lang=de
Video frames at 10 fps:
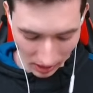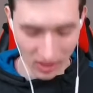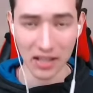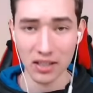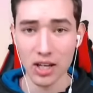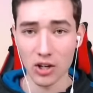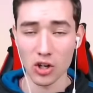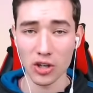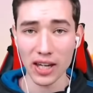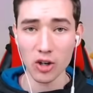direkt an.
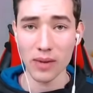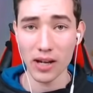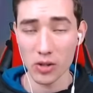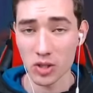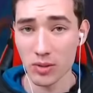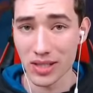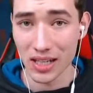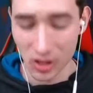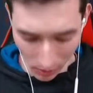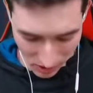Könnt auch gerne eure Meinung zu einem
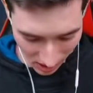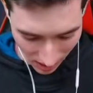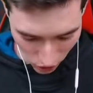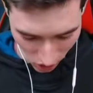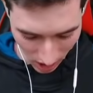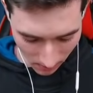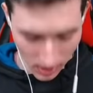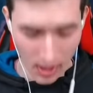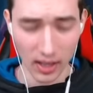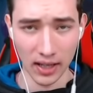Skin in die Kommentare schreiben.
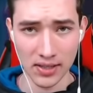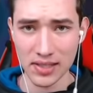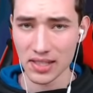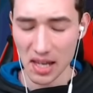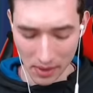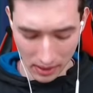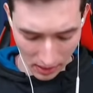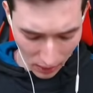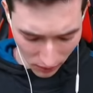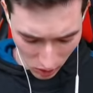An sich ist es eben
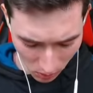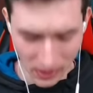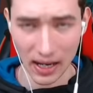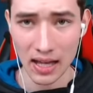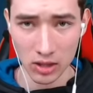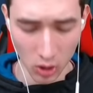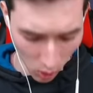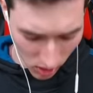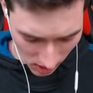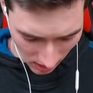einfach so ein
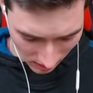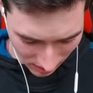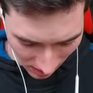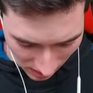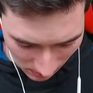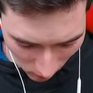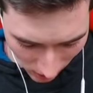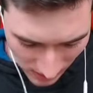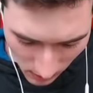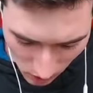Piraten-Cold, der eben auch ganz